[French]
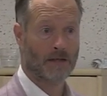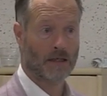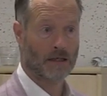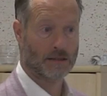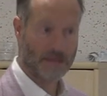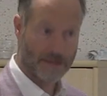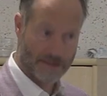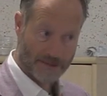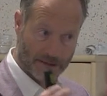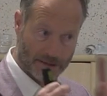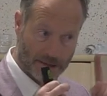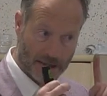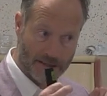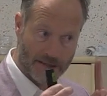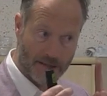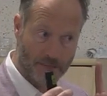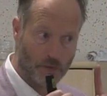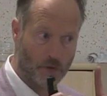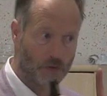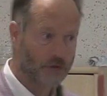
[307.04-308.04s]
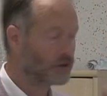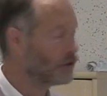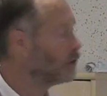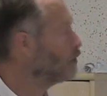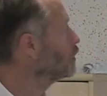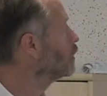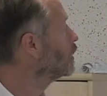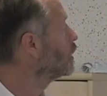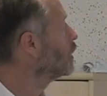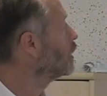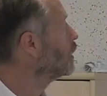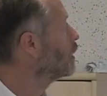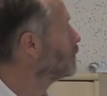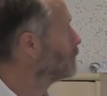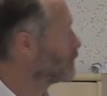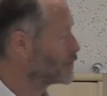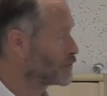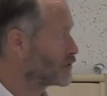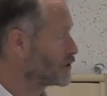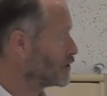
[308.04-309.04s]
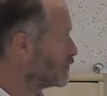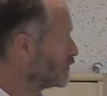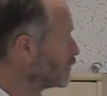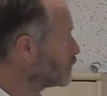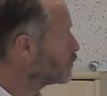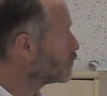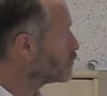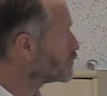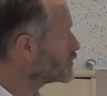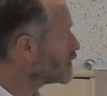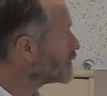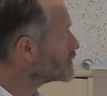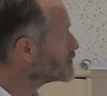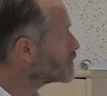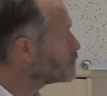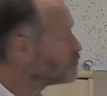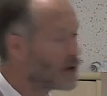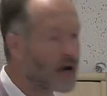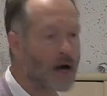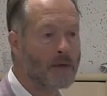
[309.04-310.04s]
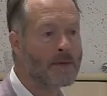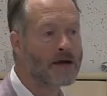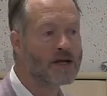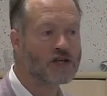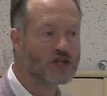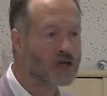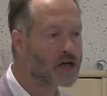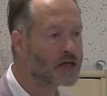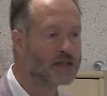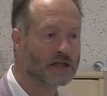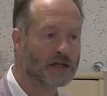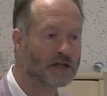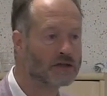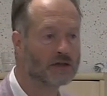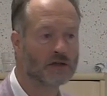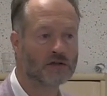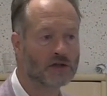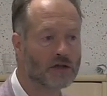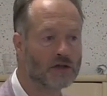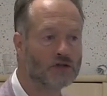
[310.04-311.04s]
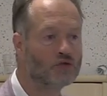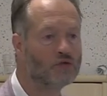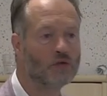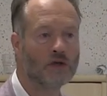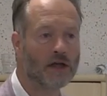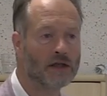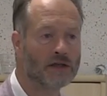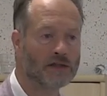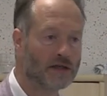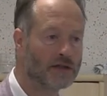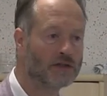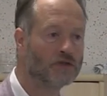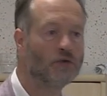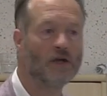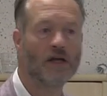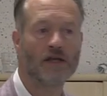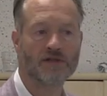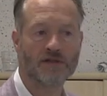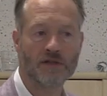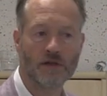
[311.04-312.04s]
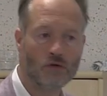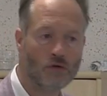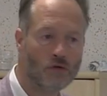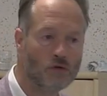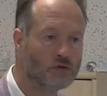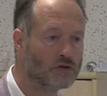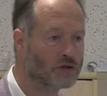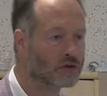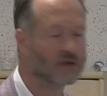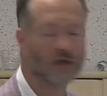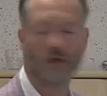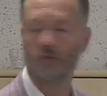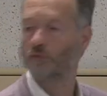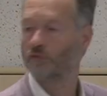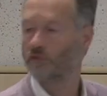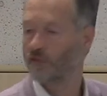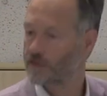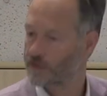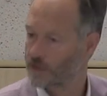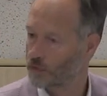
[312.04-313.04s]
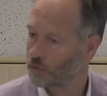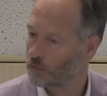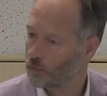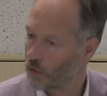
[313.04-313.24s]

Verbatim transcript: Mais ça, c'est très important parce que ça veut dire que ça, c'est pas un machin qui, a, est en train de tuer la, qui a tué la cellule ou qui est en train de bouffer une cellule